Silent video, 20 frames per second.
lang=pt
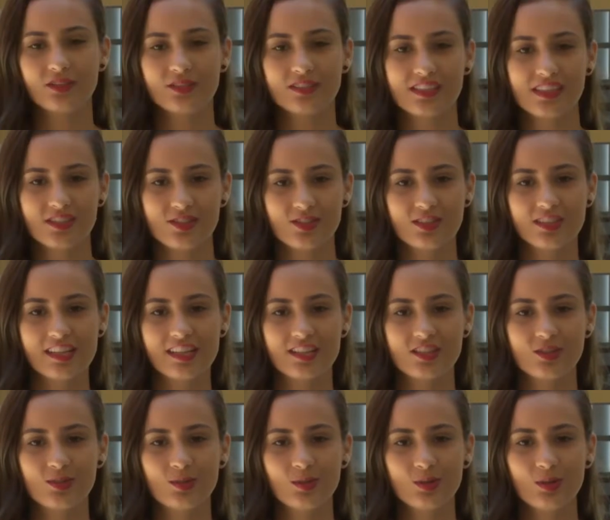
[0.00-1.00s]
Os
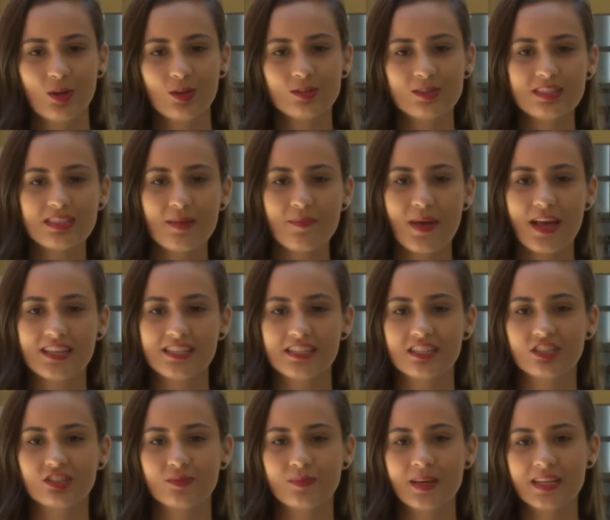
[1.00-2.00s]
estudantes do nono
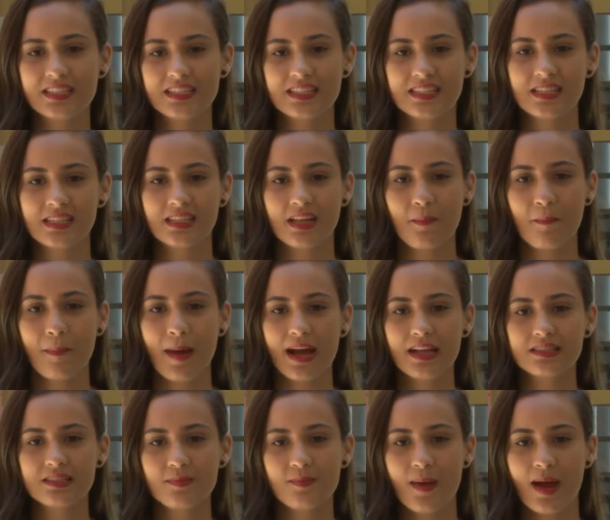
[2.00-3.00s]
semestre de medicina
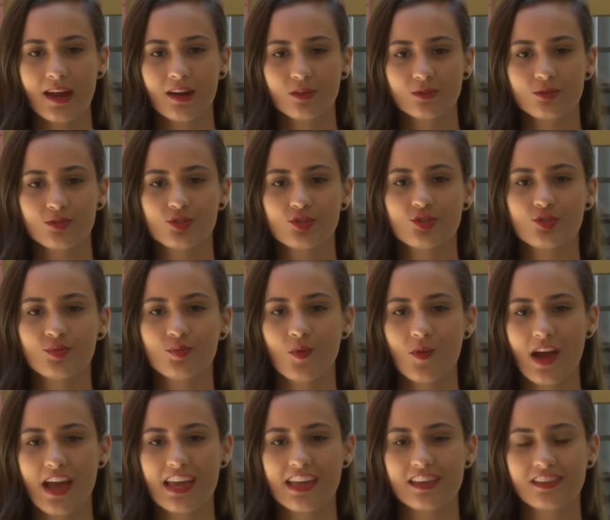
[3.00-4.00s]
participarão do
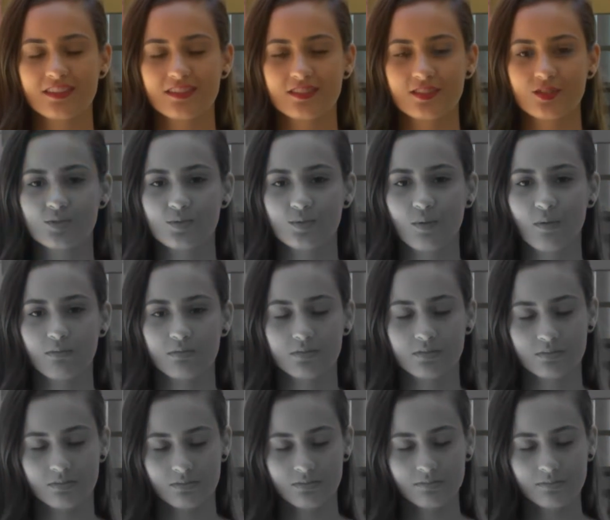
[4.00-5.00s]
Sumae...
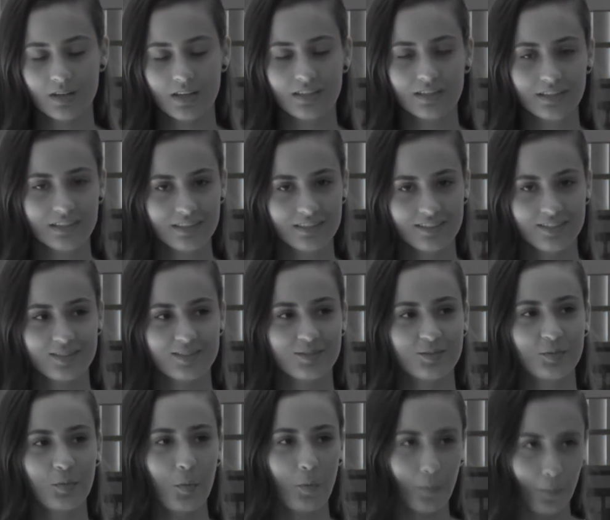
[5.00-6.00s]
Sumae?
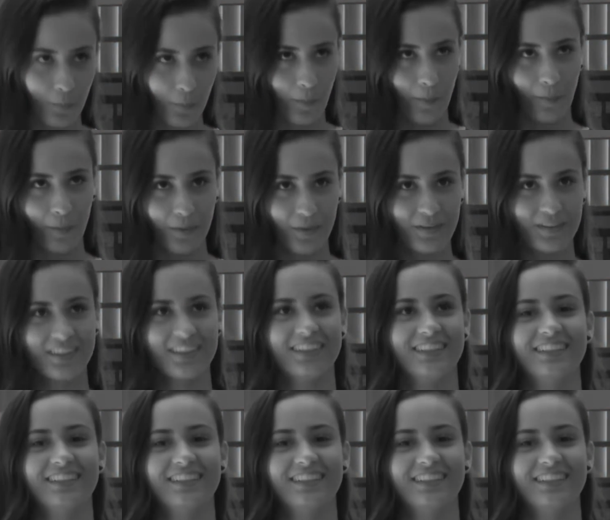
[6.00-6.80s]
Sumae?